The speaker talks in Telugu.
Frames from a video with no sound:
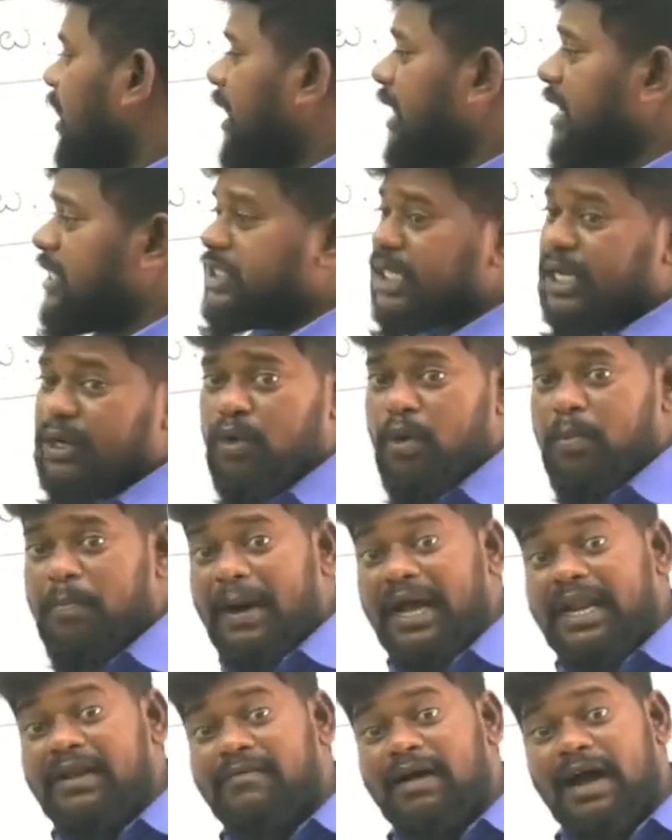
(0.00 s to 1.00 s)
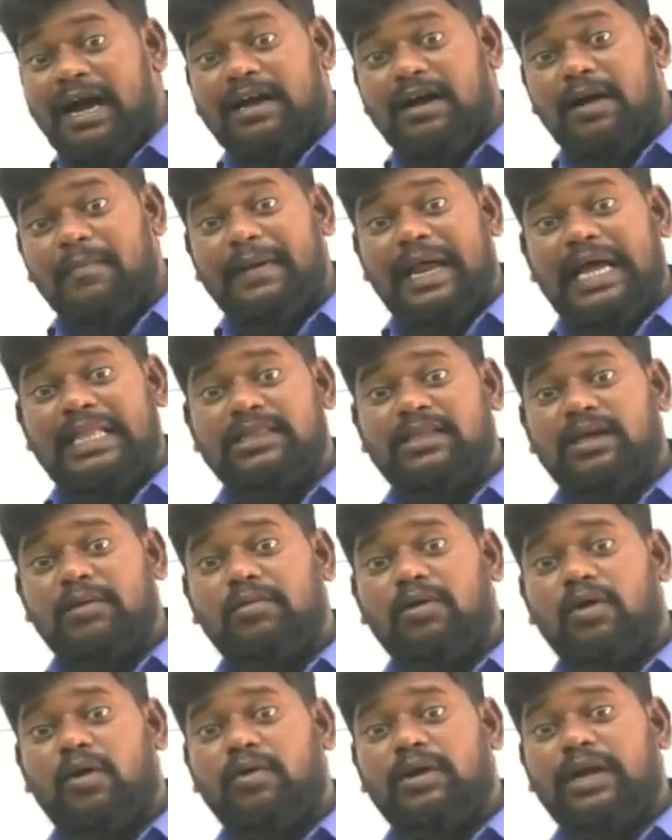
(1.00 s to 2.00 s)
అంటే చెరువు పరివాహక
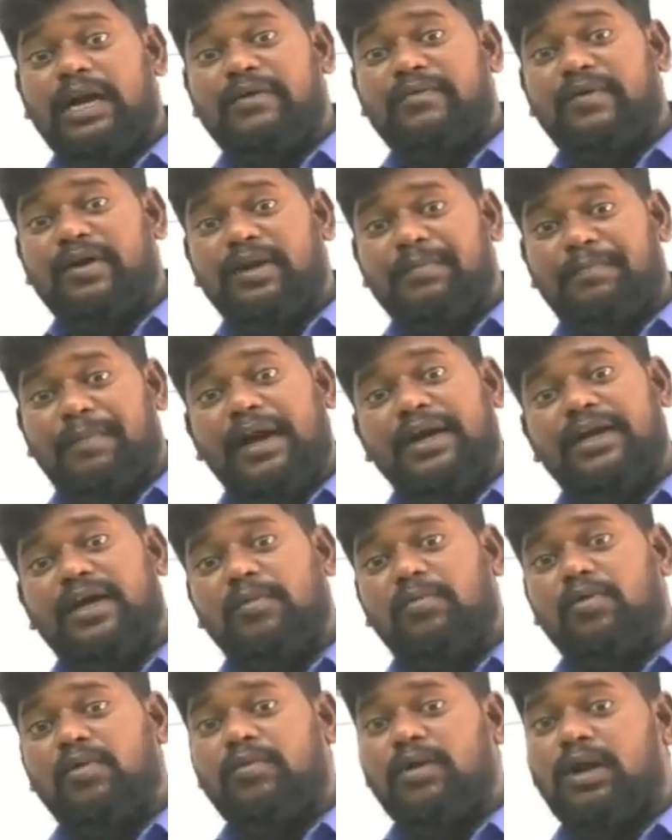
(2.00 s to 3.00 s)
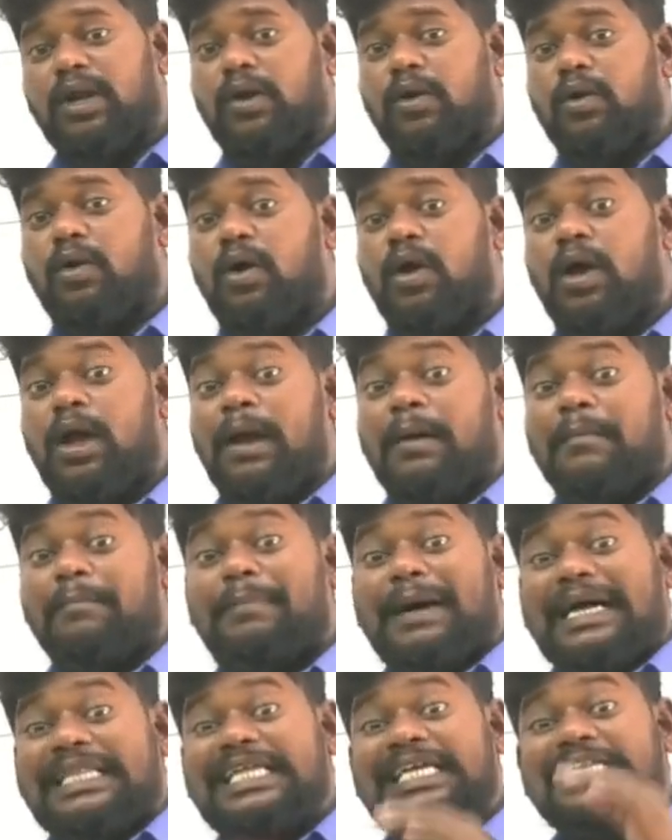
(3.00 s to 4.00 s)
ప్రాంతంలో ఉన్నటువంటి పంట భూములలో
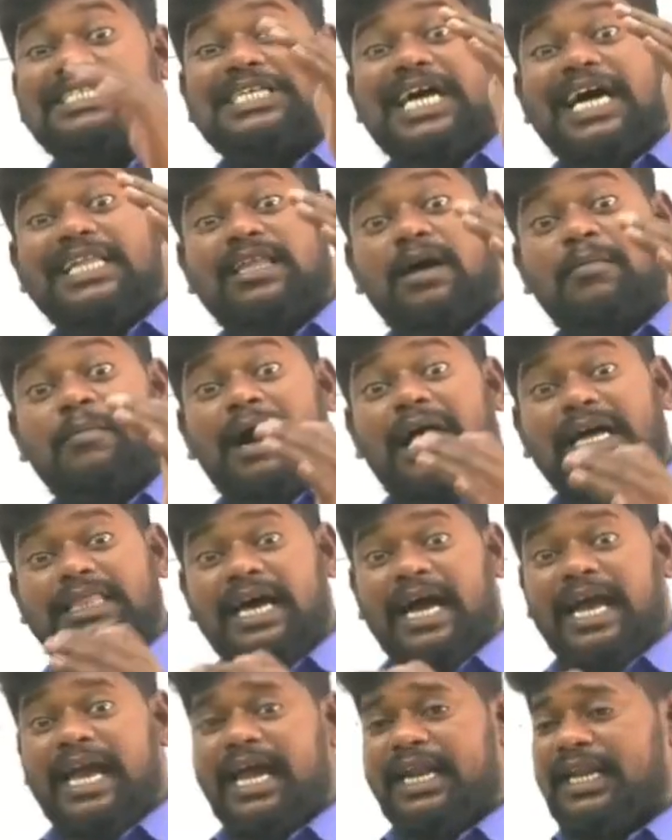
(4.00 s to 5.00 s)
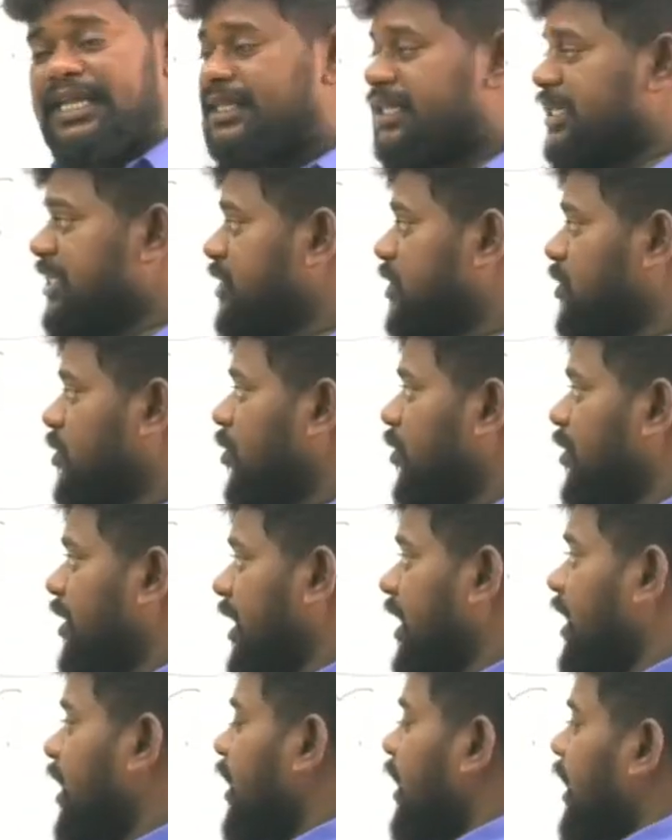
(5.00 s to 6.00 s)
పది శాతం ఆదాయాన్ని
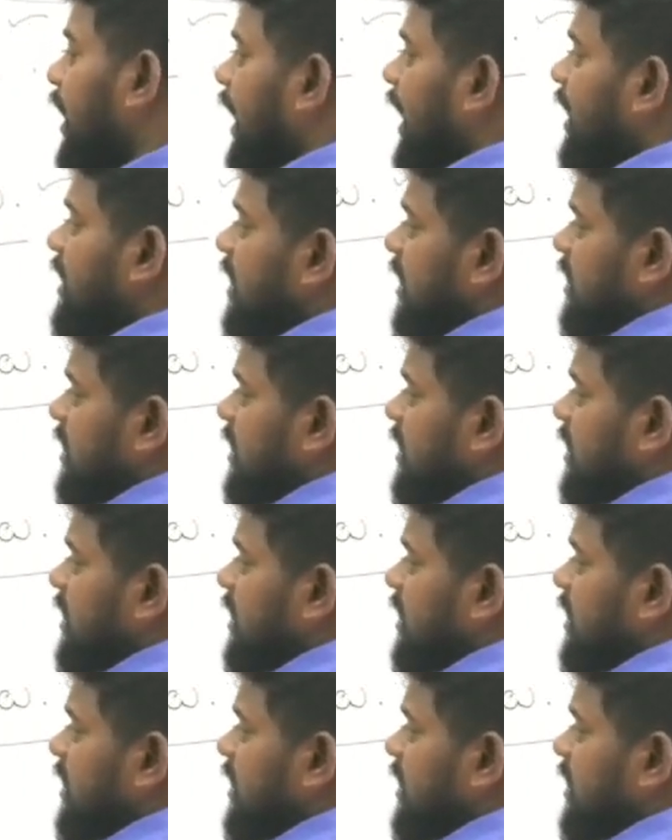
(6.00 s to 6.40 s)
తీసుకొని ఏం